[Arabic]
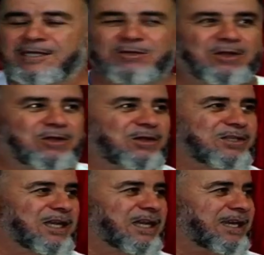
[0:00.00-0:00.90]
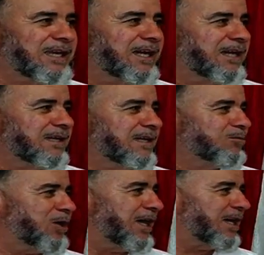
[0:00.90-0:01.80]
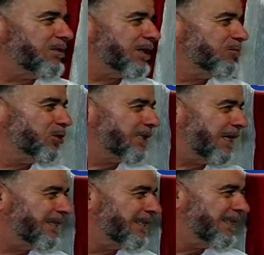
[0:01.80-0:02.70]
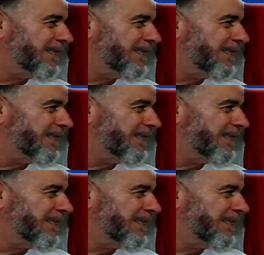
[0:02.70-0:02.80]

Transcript: قول له يدير لك على محاربة المنكر